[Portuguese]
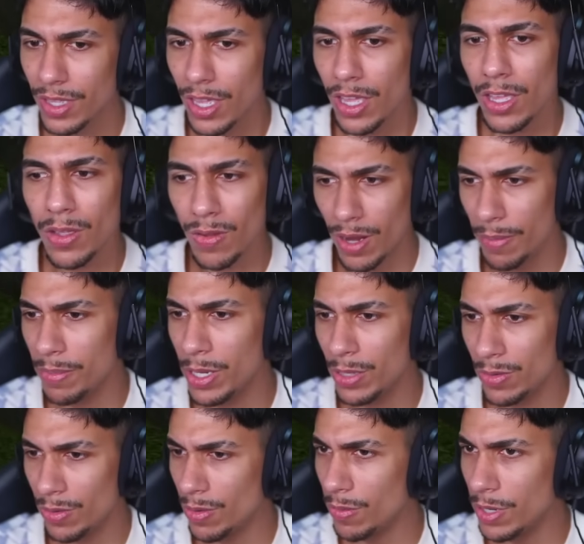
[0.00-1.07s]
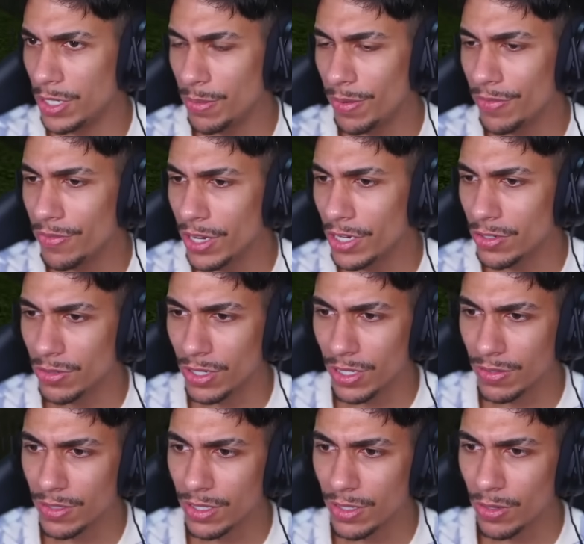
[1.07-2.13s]
E o labirinto normalmente é pra frente, então ele
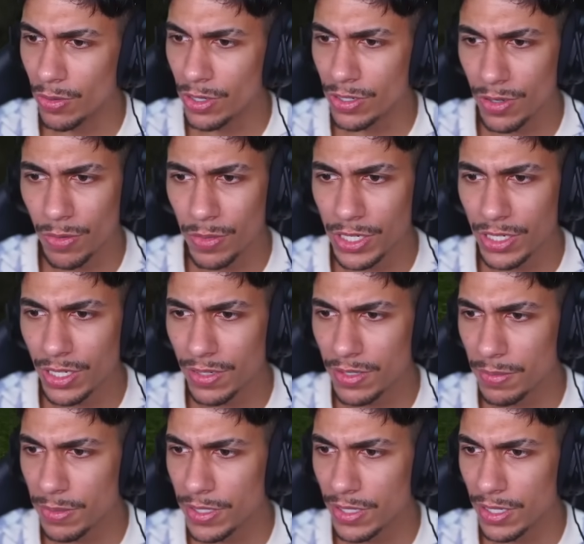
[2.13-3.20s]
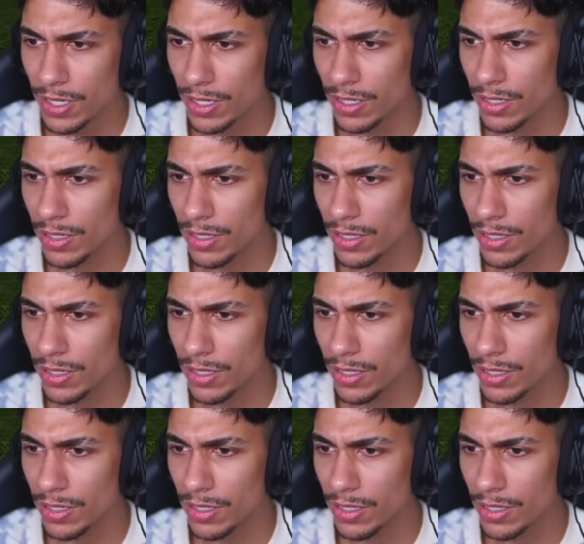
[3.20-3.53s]
deve ser, originalmente ele deve ser pra esquerda.